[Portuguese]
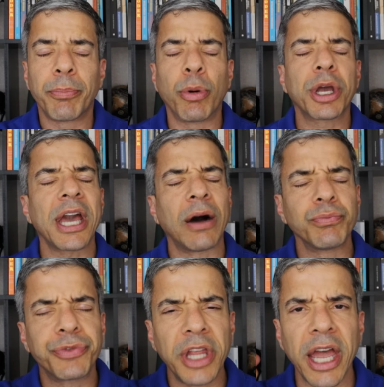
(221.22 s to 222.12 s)
porque há
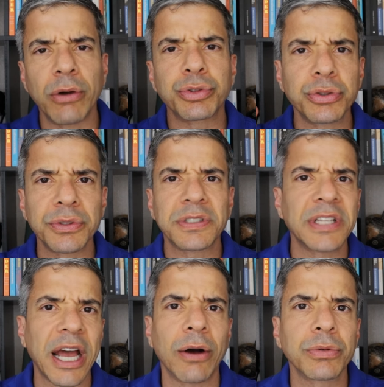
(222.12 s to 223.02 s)
um Deus nos
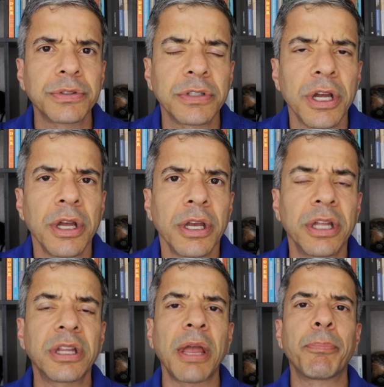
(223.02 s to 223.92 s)
céus
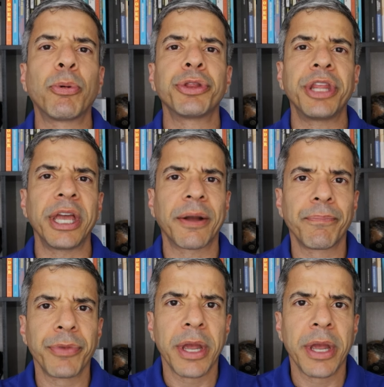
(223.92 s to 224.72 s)
que tem poder